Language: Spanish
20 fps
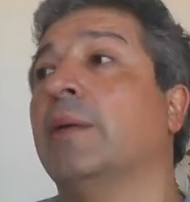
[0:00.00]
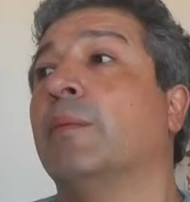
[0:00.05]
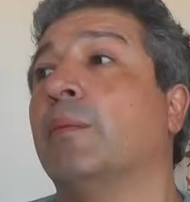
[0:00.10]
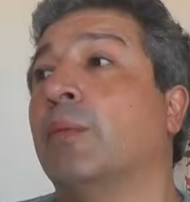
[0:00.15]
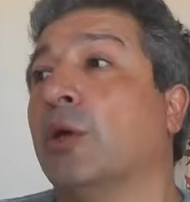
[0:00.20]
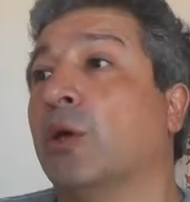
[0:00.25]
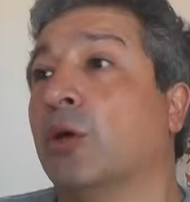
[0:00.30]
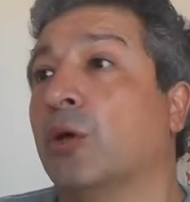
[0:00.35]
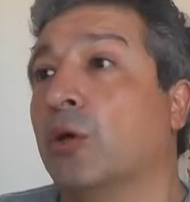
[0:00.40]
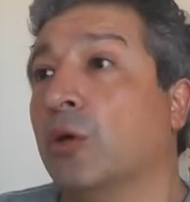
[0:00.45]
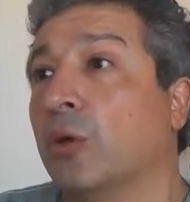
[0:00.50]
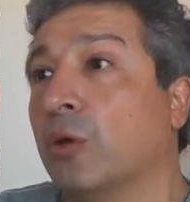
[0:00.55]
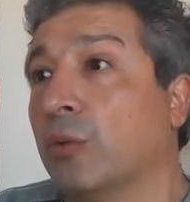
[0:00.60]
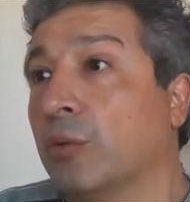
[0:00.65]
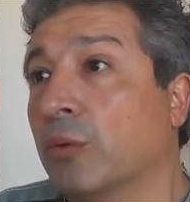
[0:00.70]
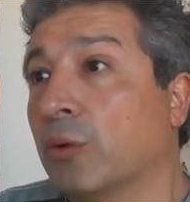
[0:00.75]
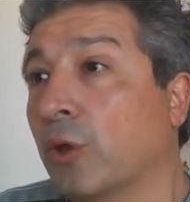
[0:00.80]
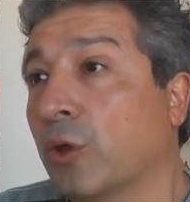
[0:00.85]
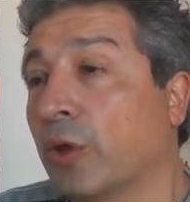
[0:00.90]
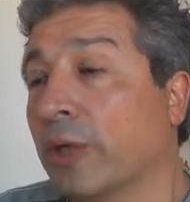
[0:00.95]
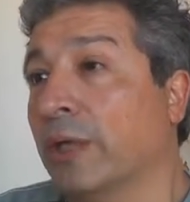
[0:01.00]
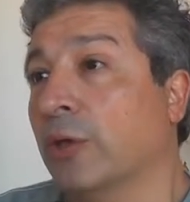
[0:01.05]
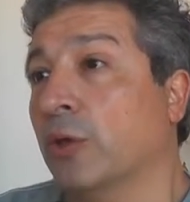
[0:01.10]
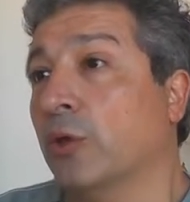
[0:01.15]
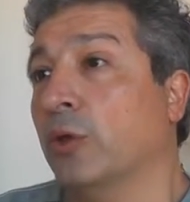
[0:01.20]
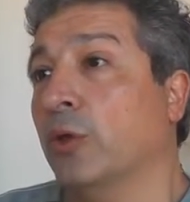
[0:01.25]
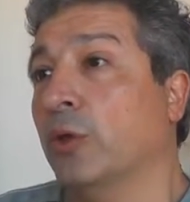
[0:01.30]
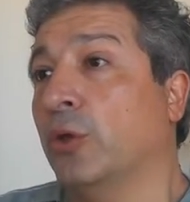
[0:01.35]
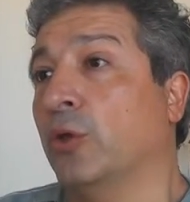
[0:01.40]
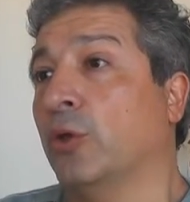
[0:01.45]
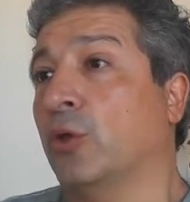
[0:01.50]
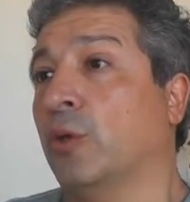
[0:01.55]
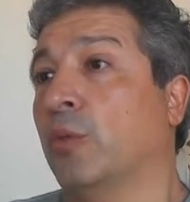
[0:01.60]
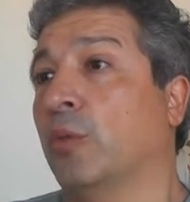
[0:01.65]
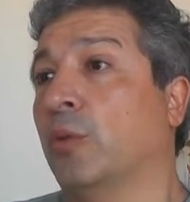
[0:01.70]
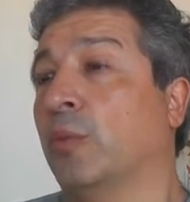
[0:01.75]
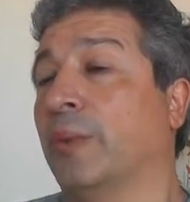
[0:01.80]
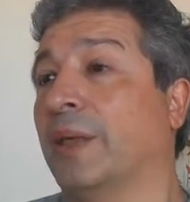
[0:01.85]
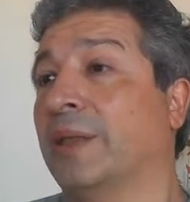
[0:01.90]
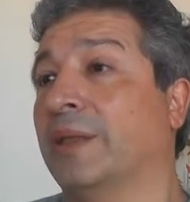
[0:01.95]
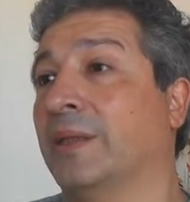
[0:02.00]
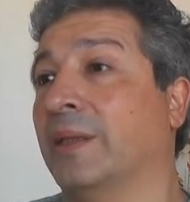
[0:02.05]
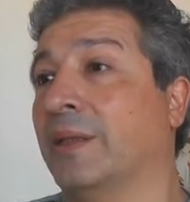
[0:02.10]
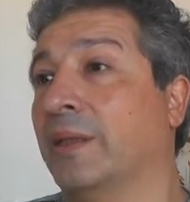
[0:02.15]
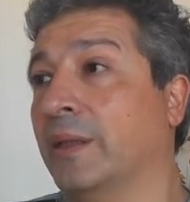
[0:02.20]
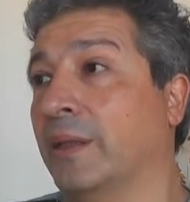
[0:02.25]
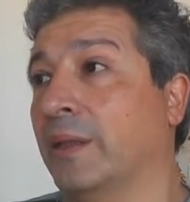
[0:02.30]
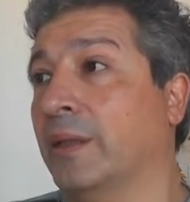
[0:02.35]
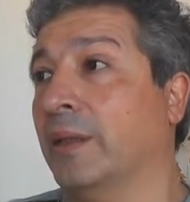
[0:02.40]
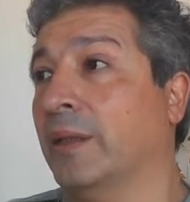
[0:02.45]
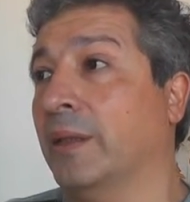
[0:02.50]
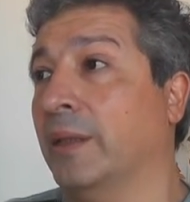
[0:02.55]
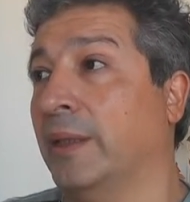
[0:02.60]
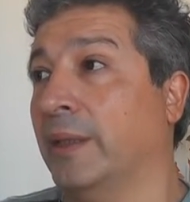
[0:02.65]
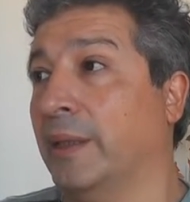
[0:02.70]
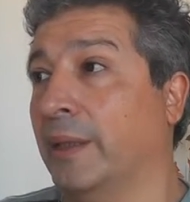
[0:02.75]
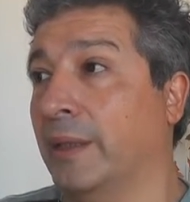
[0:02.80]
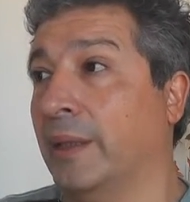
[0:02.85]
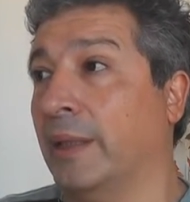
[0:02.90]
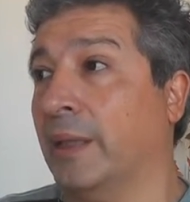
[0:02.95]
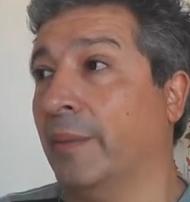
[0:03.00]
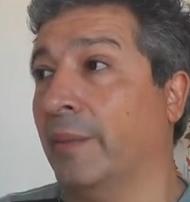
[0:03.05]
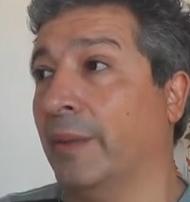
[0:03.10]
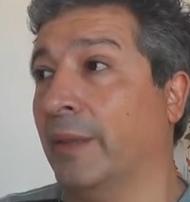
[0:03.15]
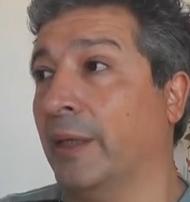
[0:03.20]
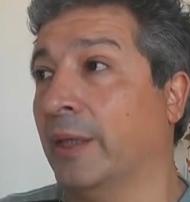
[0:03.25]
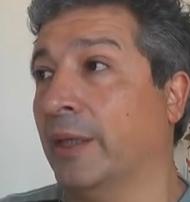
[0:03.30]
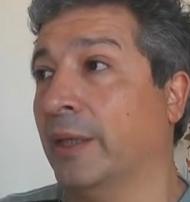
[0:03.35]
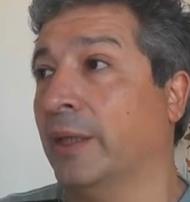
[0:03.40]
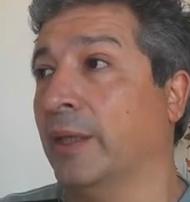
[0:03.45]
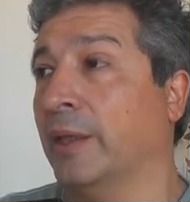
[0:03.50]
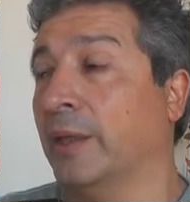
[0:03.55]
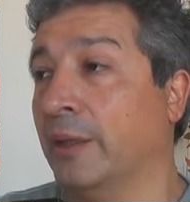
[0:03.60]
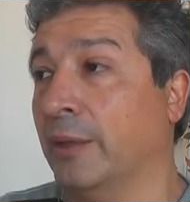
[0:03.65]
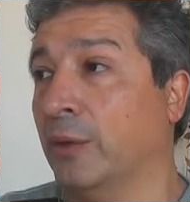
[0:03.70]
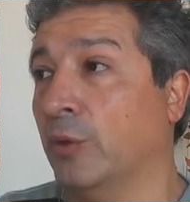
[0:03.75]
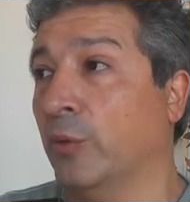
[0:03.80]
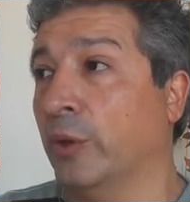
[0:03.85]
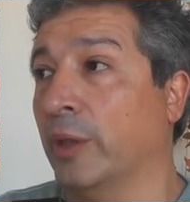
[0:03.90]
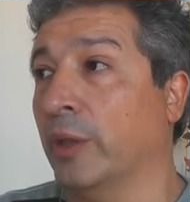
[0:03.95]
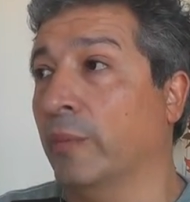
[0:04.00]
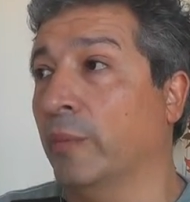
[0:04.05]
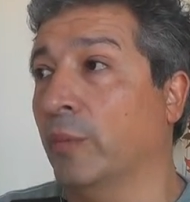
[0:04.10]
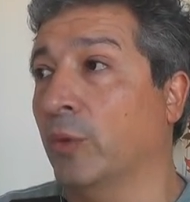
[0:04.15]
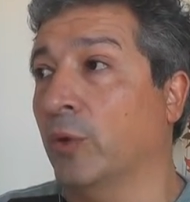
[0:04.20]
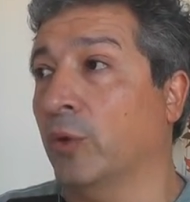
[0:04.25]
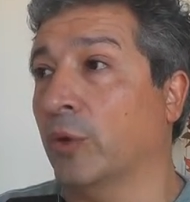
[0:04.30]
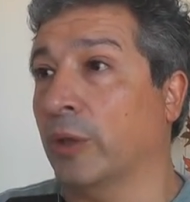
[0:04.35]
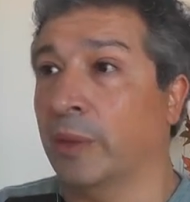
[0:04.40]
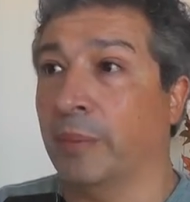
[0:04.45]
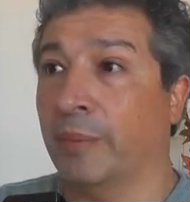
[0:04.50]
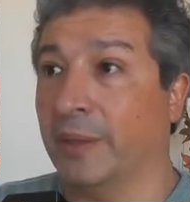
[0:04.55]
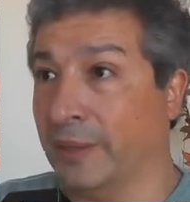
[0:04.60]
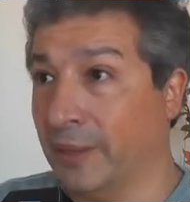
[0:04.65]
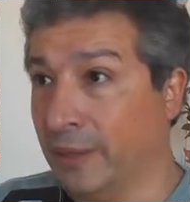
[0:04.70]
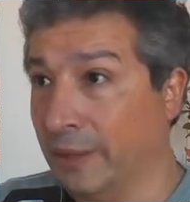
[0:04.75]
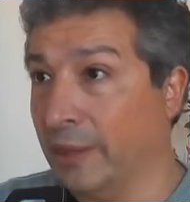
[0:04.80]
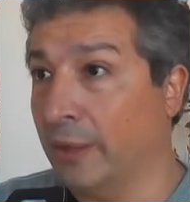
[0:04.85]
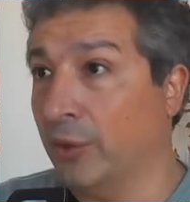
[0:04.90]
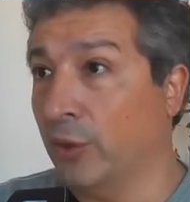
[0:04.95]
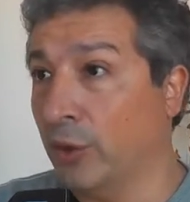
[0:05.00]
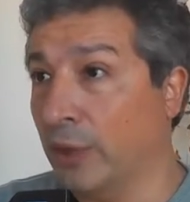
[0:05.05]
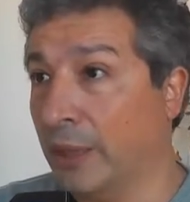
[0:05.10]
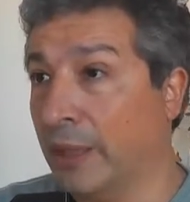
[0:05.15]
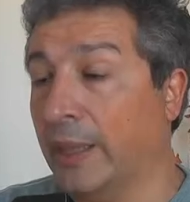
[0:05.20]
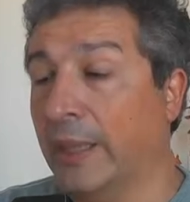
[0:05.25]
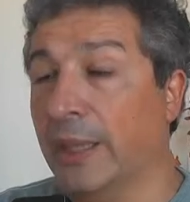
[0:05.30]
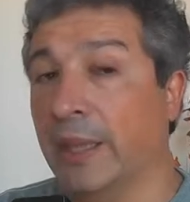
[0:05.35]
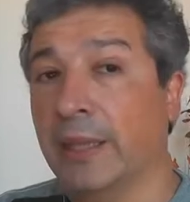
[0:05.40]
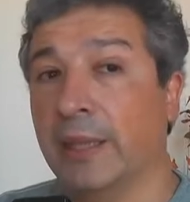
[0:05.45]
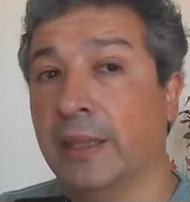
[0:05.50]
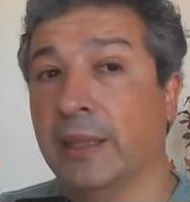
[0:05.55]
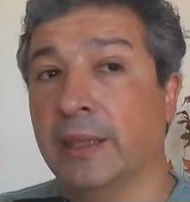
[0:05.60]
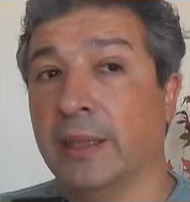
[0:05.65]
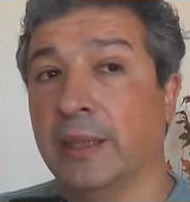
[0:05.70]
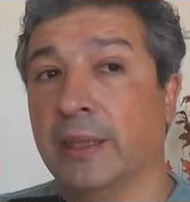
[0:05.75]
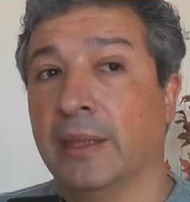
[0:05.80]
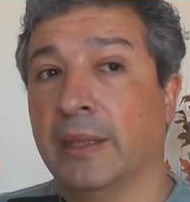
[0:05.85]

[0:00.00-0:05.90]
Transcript: bueno, Jorge Antonio como presidente de la Cámara de, Turismo representando a la GAI.